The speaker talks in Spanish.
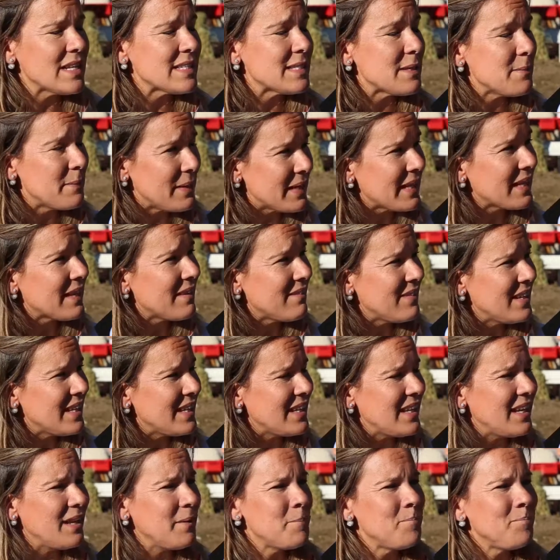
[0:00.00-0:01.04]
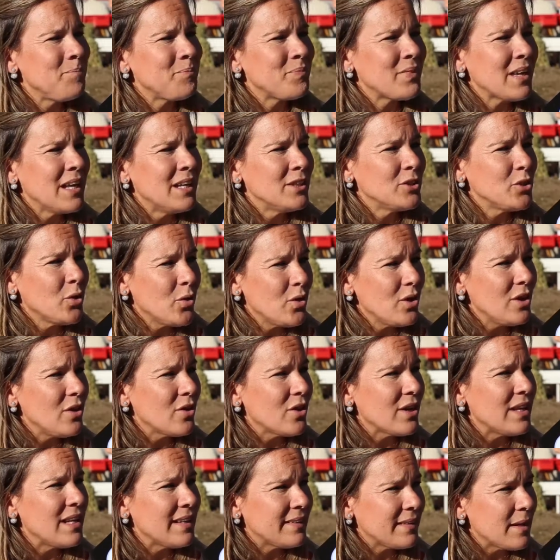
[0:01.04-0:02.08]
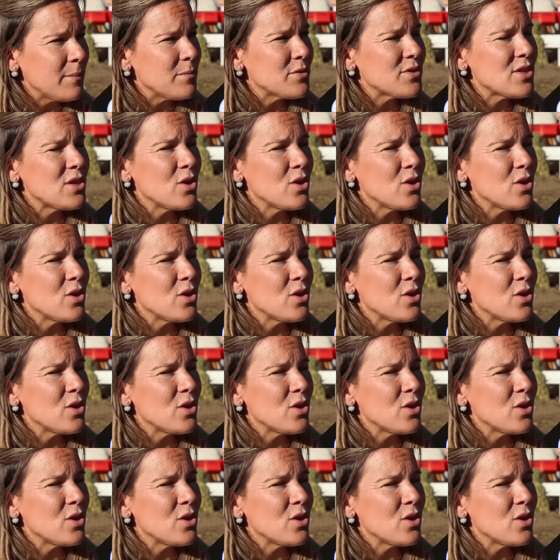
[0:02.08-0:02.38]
la semana que viene todo lo que le estamos